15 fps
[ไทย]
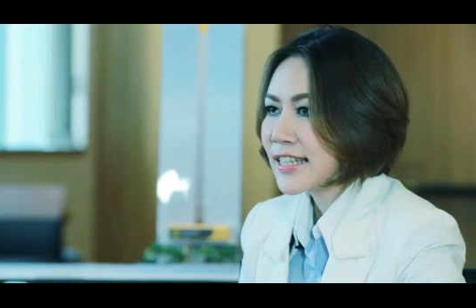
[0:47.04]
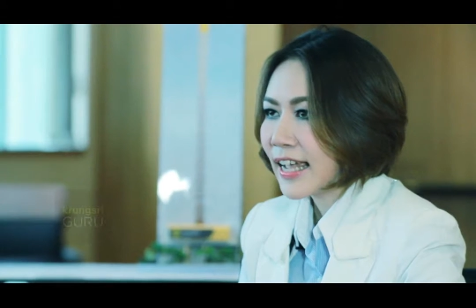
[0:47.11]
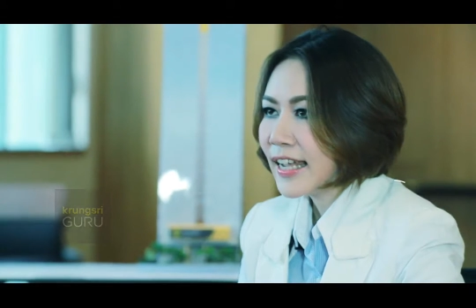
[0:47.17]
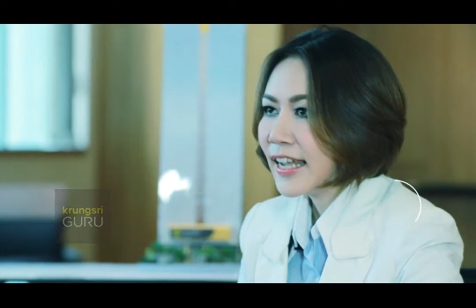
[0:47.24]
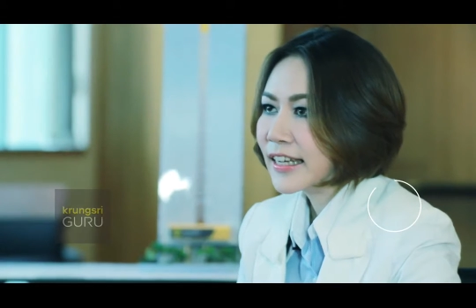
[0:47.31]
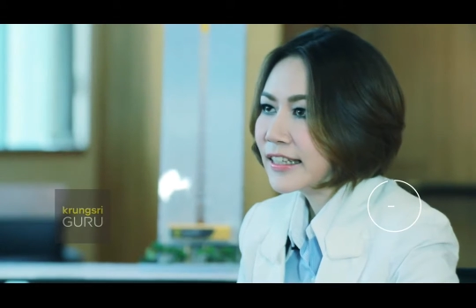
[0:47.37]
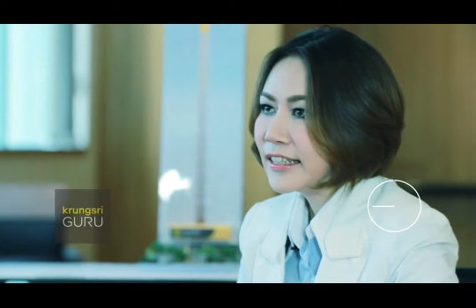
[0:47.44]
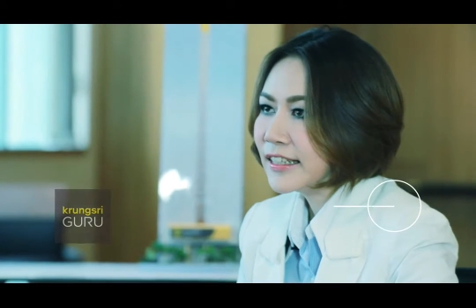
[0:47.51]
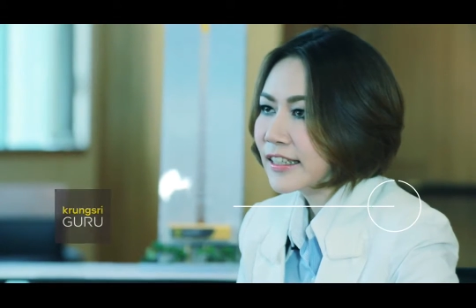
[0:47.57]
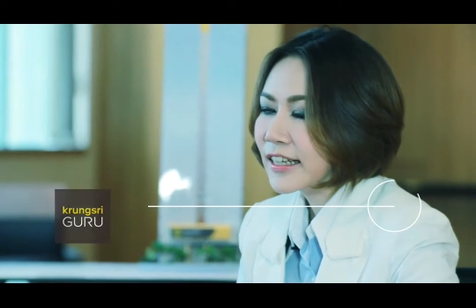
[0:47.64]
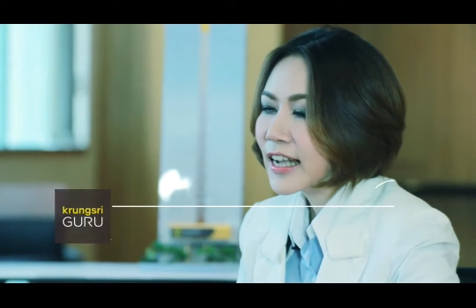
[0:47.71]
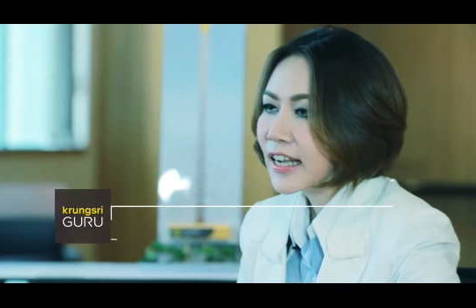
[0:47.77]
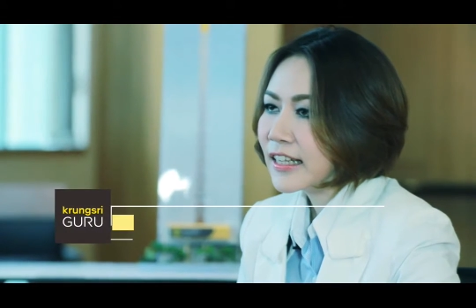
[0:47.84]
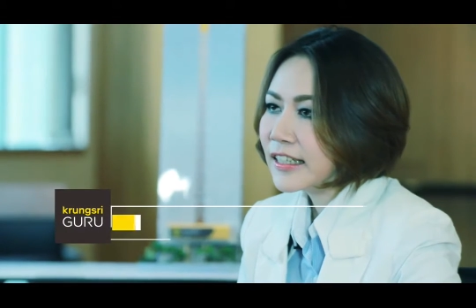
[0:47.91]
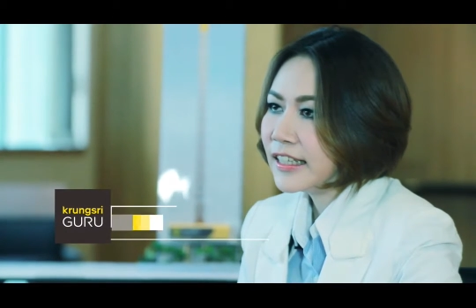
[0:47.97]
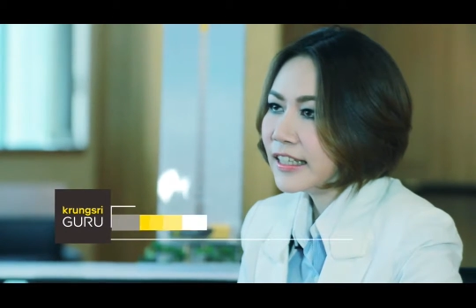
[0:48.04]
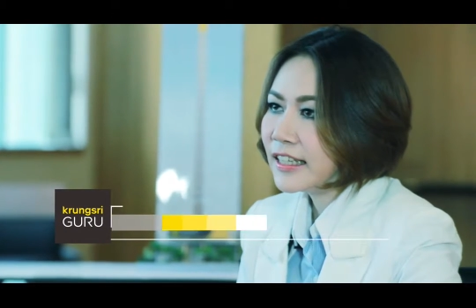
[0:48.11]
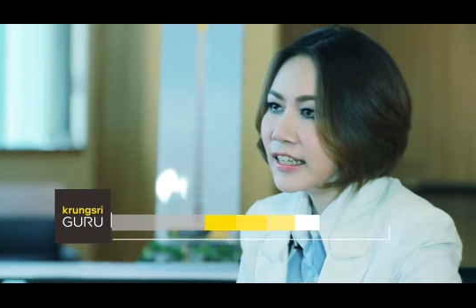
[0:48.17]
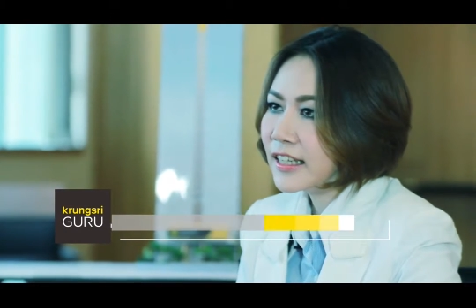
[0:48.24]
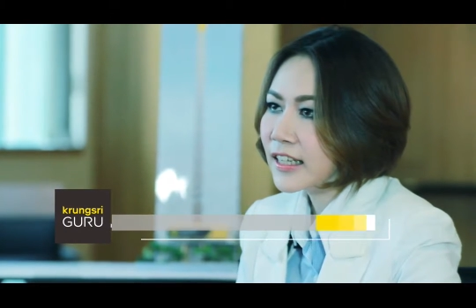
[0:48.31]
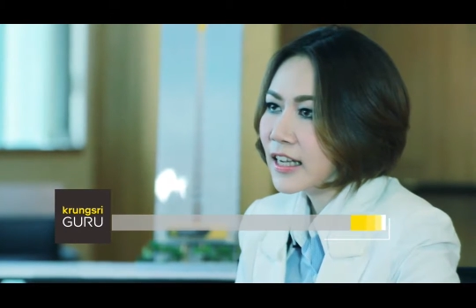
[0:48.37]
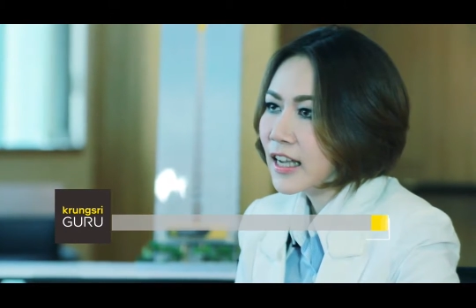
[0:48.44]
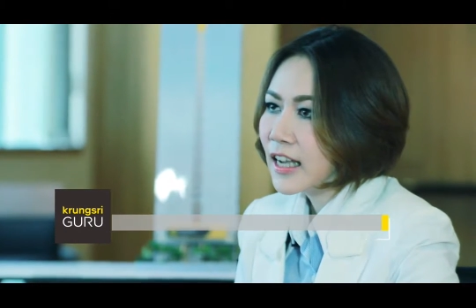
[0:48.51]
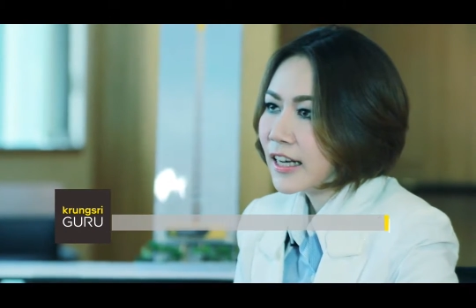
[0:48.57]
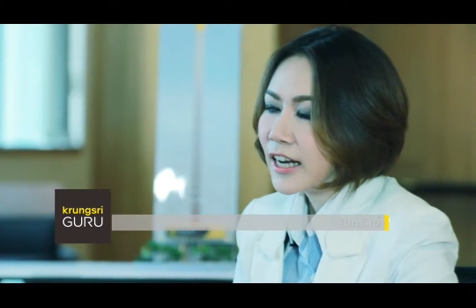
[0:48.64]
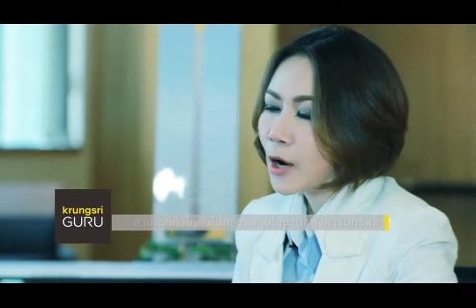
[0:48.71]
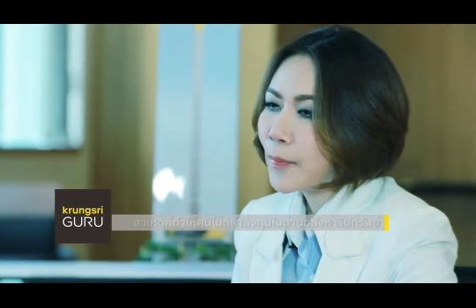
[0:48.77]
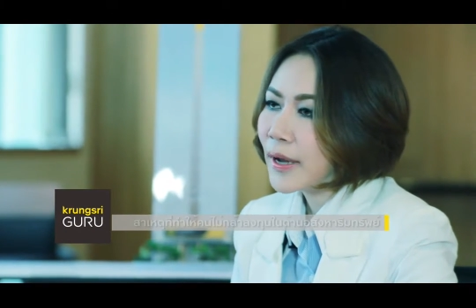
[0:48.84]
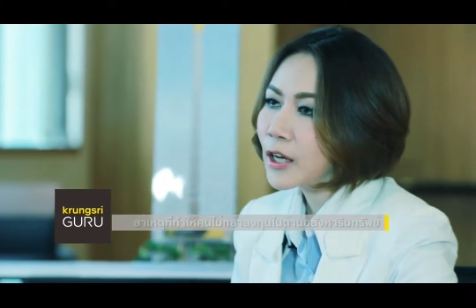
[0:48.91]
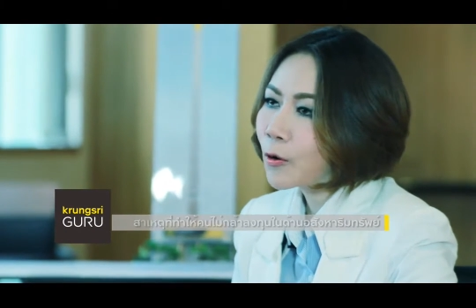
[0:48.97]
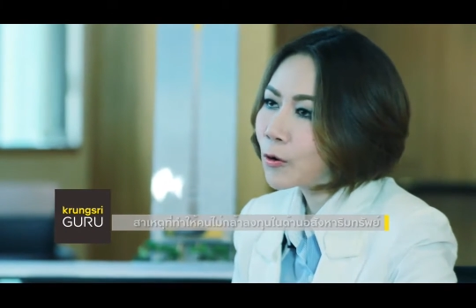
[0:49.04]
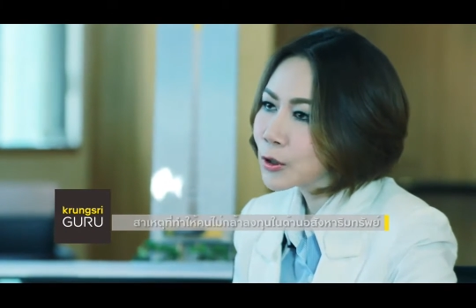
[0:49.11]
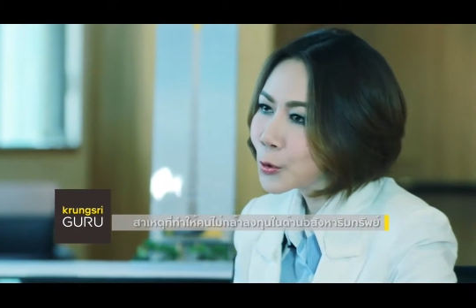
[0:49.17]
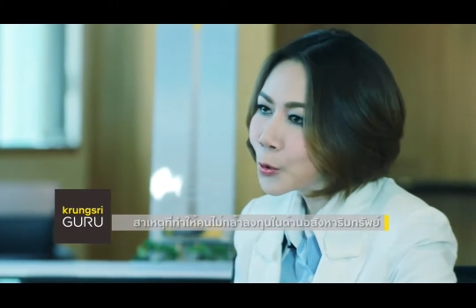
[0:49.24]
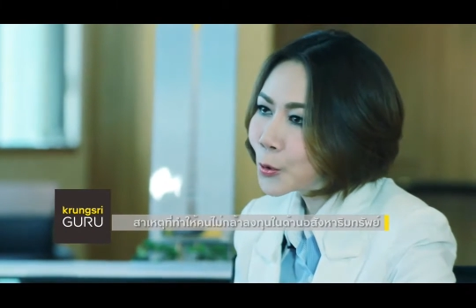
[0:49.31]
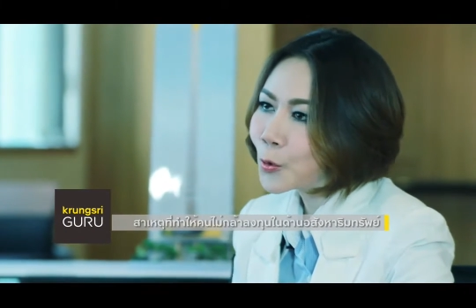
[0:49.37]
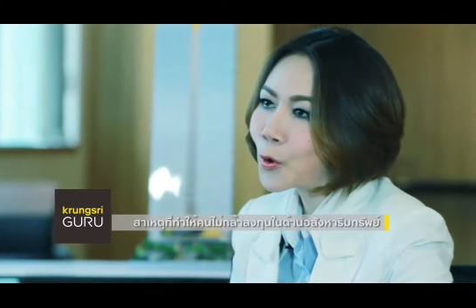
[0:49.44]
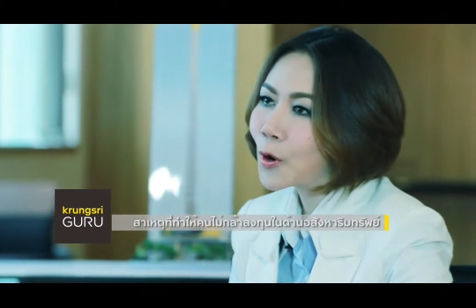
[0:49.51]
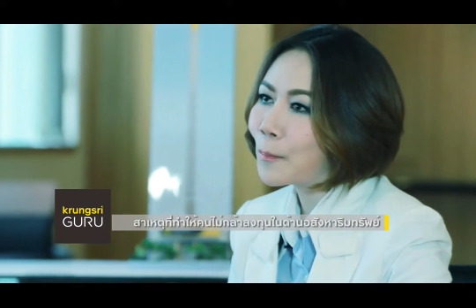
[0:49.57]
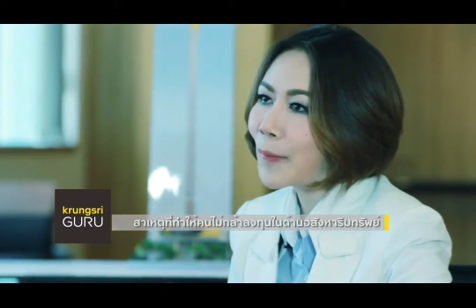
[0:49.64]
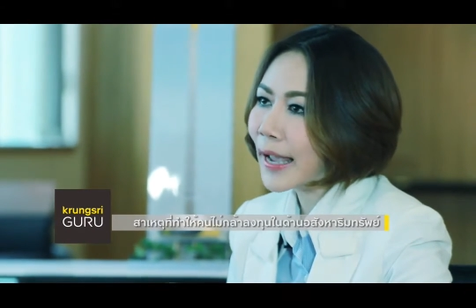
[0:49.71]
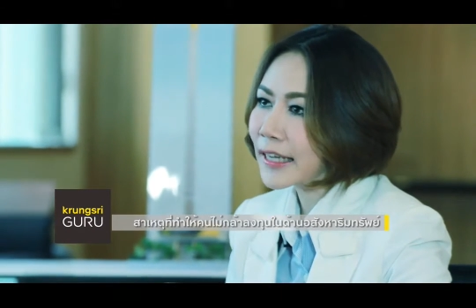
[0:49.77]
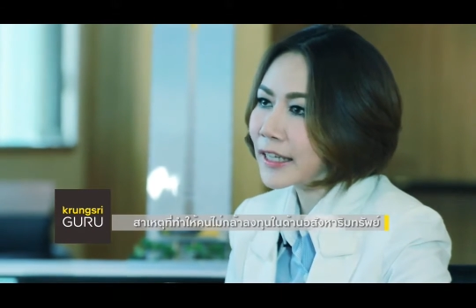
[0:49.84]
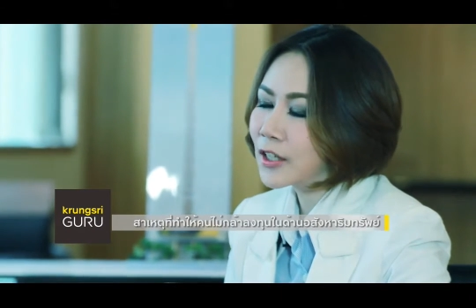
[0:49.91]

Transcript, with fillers: สาเหตุหนึ่งนะคะที่ทำให้คนทั่วทั่วไป